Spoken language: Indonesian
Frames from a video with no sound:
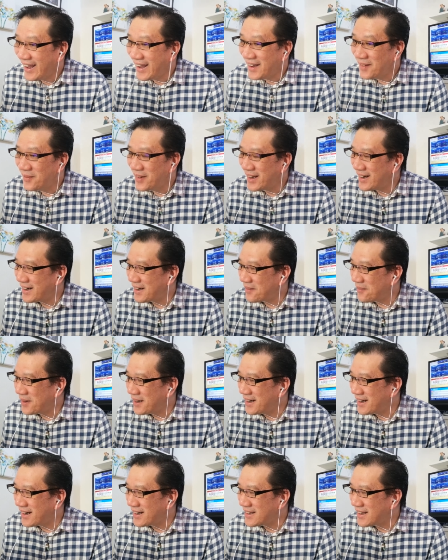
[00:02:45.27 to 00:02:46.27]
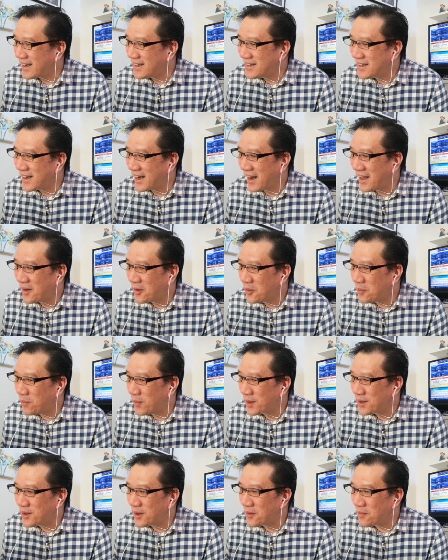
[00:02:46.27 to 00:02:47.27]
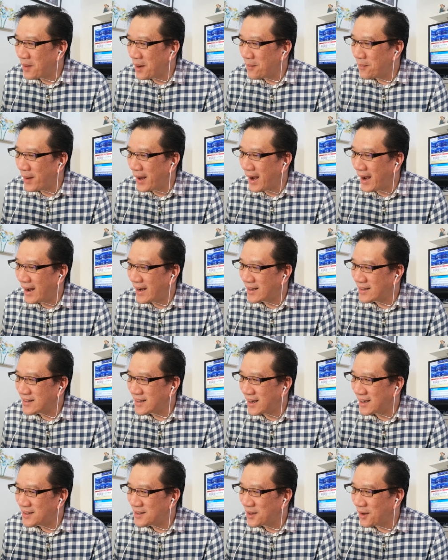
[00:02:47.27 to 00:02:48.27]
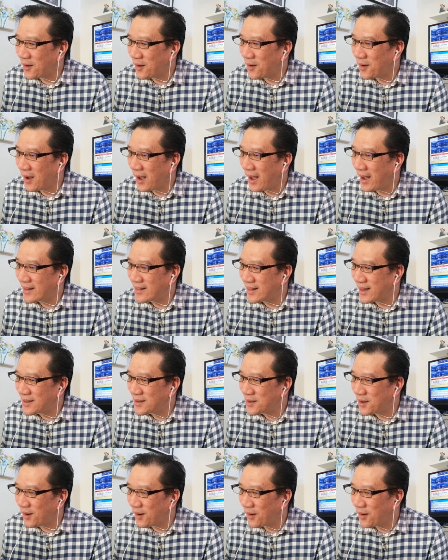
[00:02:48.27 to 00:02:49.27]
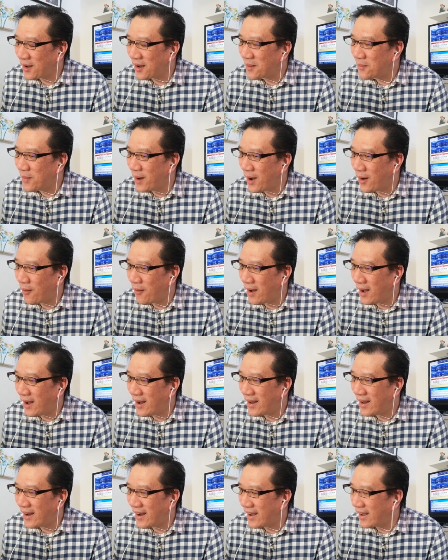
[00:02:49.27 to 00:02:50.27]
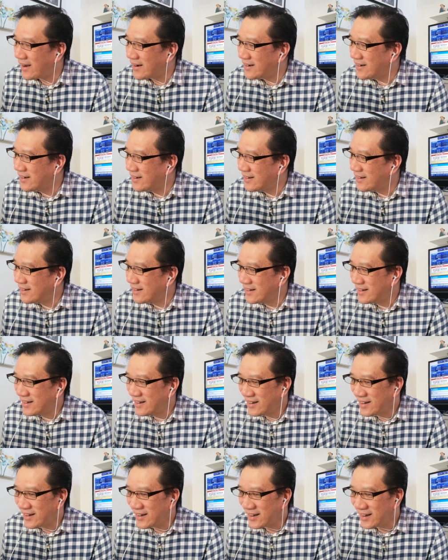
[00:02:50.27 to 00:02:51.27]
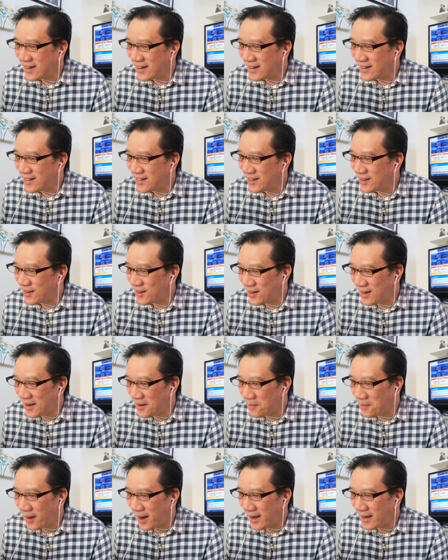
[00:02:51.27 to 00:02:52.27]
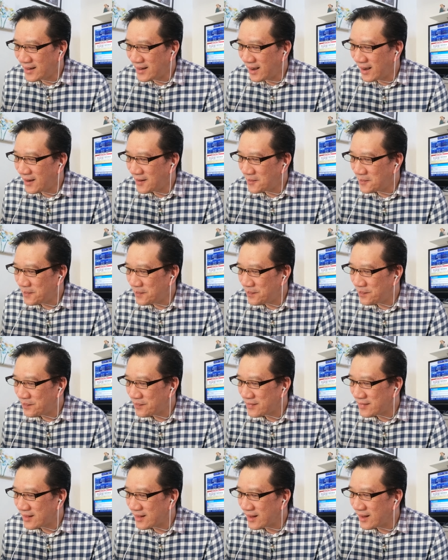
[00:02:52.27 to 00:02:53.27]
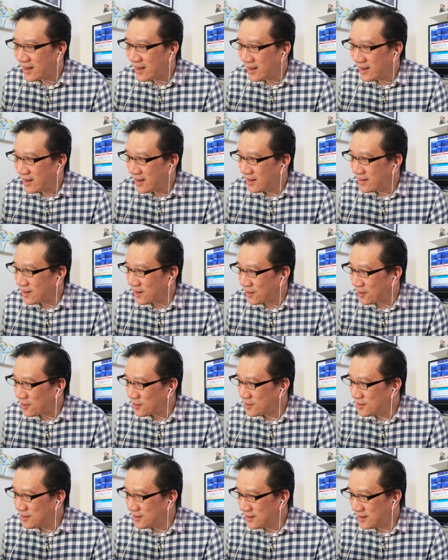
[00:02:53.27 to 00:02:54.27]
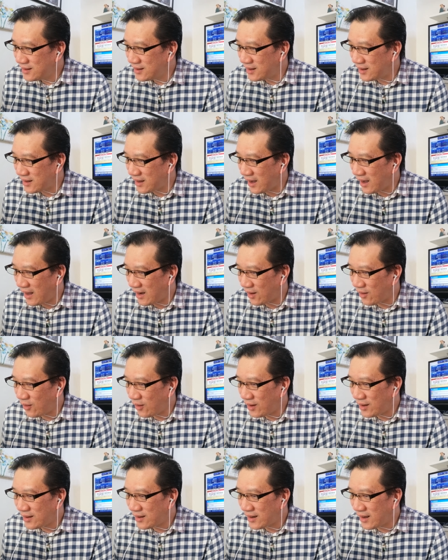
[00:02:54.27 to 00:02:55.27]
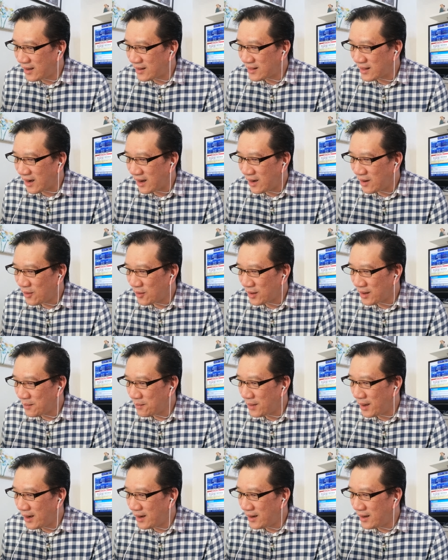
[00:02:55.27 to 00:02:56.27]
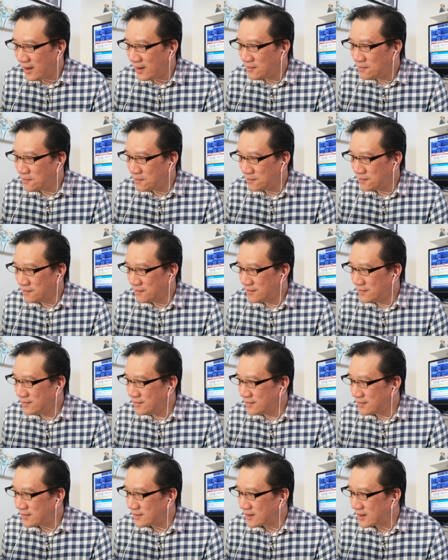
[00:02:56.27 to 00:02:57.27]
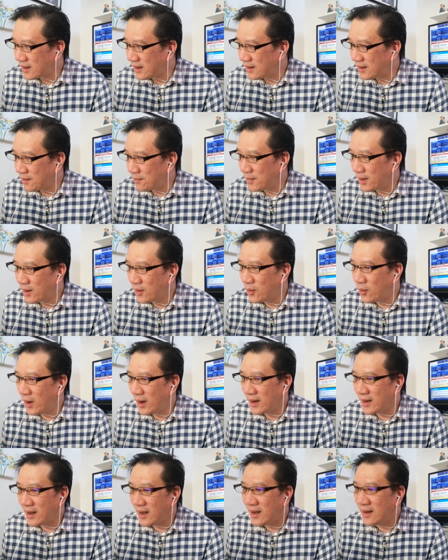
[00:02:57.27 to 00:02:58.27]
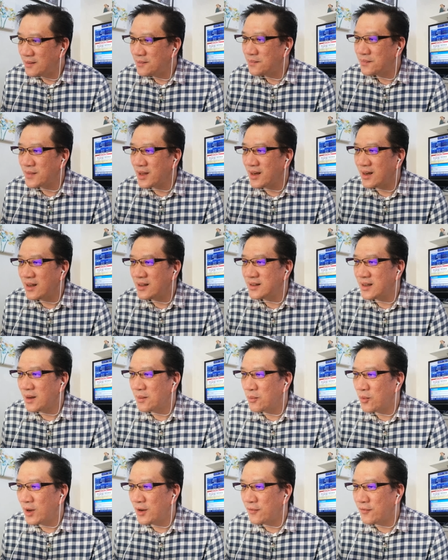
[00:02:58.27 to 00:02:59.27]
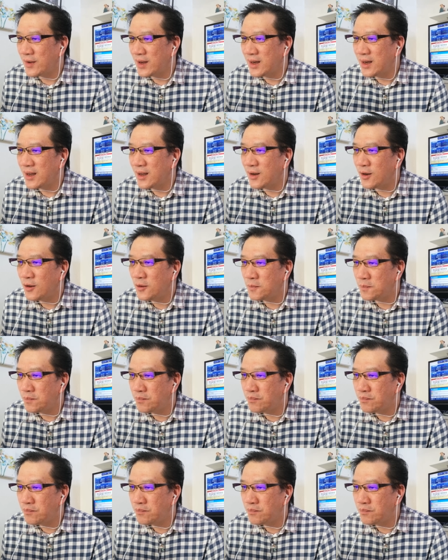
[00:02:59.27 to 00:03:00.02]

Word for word: bener-bener nyanyi lagu potong bebek angsa sorong ke atas sorong ke bawah ya kan gitu dia mainnya terus ya altcoin nggak terlalu gimana karena menguat ya ini saya buat video